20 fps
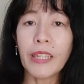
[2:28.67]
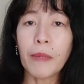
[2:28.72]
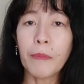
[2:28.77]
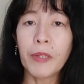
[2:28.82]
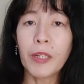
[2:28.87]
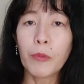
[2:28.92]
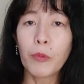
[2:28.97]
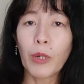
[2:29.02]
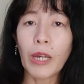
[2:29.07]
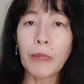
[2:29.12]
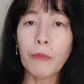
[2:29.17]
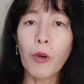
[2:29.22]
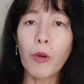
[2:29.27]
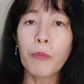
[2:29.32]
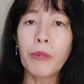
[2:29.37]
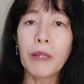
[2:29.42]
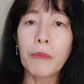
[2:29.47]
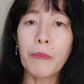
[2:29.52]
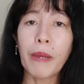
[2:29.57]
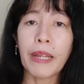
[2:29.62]
menemukan
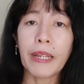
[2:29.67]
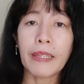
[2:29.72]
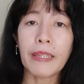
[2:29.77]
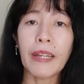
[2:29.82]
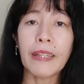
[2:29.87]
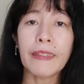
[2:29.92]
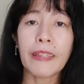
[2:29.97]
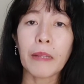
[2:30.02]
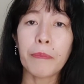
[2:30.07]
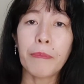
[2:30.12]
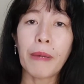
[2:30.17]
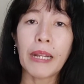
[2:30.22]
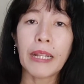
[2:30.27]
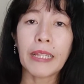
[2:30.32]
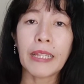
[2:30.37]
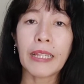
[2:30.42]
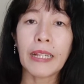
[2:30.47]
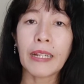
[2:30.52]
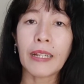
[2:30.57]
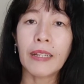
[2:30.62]
mobil Mike yang
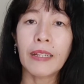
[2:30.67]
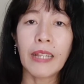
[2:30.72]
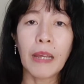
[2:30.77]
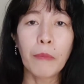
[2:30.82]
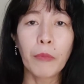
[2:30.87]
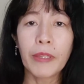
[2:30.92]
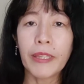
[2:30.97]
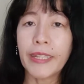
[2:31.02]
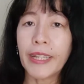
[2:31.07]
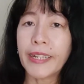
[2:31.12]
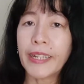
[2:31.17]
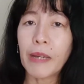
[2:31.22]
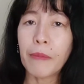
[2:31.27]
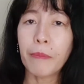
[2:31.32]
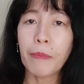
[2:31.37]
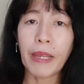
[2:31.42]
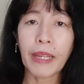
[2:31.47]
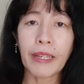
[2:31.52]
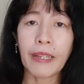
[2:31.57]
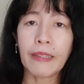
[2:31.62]
terparkir, namun tidak ada
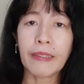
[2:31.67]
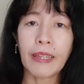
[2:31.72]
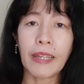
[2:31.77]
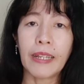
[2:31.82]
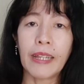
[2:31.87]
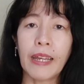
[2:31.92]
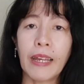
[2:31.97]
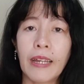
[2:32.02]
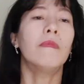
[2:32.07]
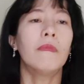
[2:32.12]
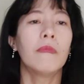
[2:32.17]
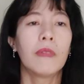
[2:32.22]
Mike di sana.